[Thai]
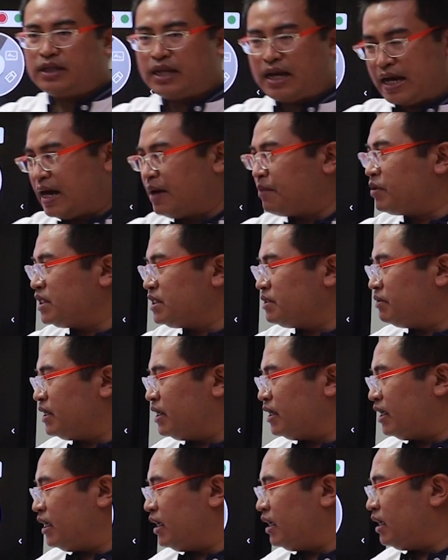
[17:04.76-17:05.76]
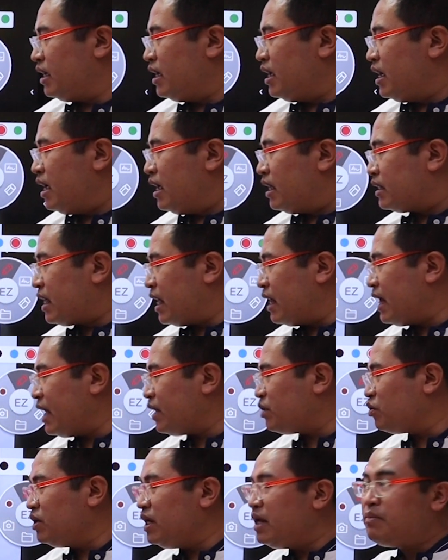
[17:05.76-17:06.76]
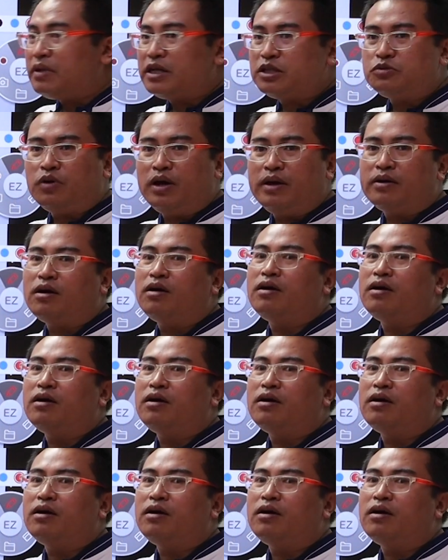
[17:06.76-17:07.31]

นะครับก็จะเป็นอย่างนี้ถ้าได้ตัวนี้มาช่วย